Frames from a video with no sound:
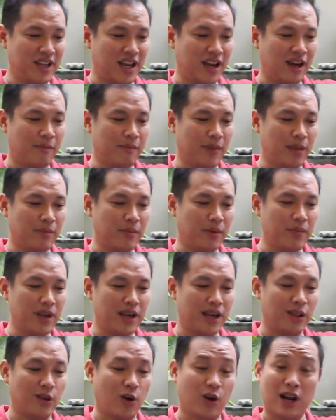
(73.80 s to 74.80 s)
Yang keempat,
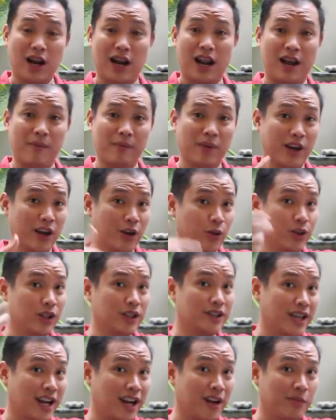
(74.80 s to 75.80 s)
memikat orang lain
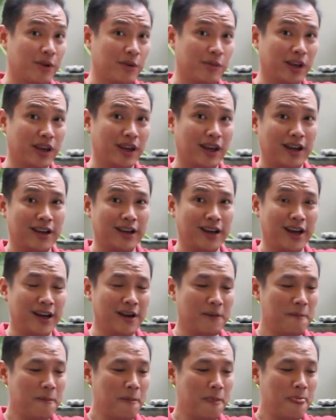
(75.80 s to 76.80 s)
mengikuti cara berpikir
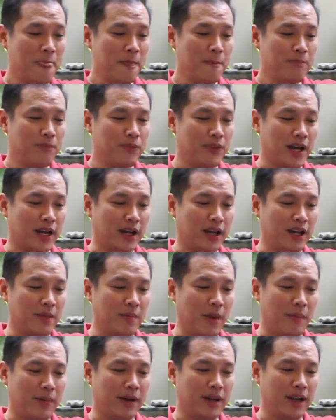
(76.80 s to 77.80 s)
Anda. Yang
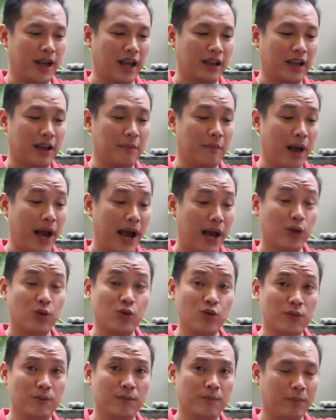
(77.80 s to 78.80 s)
kelima, meningkatkan
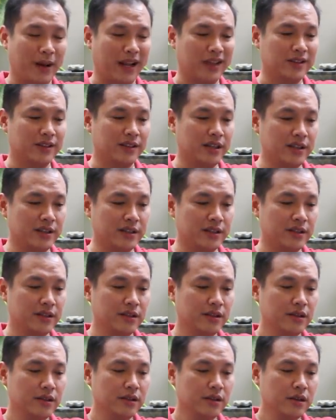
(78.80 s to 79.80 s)
pengaruh,
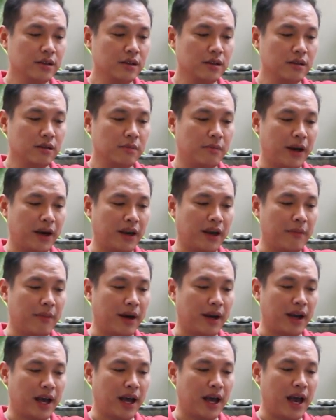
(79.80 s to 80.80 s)
prestis,
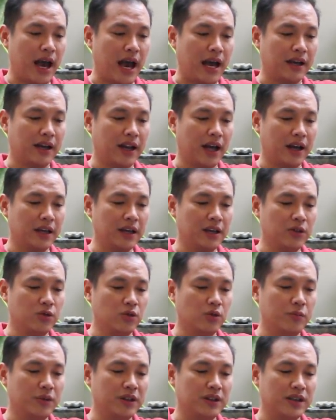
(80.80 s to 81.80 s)
bagaimana Anda
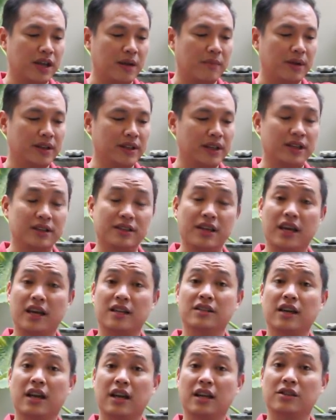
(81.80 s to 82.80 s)
itu bisa
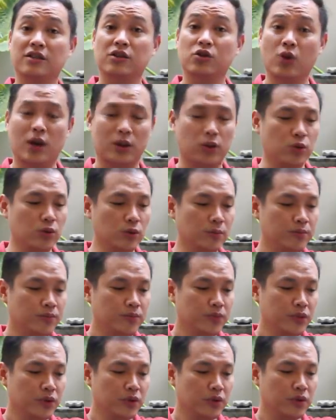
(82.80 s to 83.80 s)
menyelesaikan segala sesuatu.
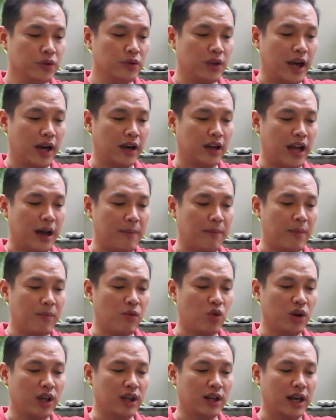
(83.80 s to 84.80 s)
Yang keenam,
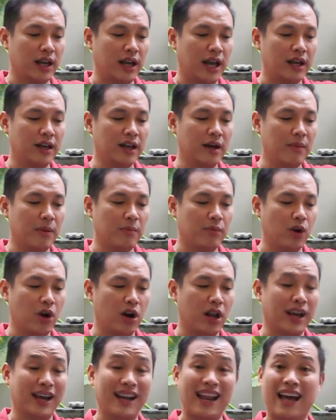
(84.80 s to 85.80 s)
memungkinkan Anda
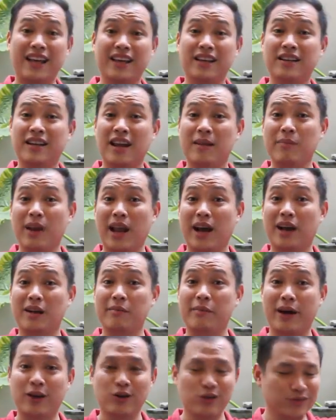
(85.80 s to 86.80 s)
memperoleh klien dan
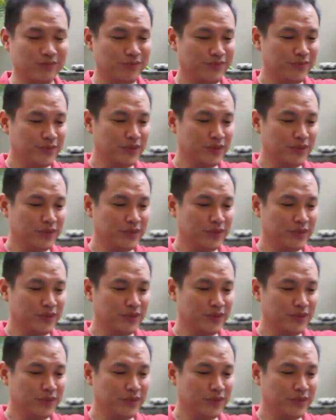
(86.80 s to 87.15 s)
pelanggan baru.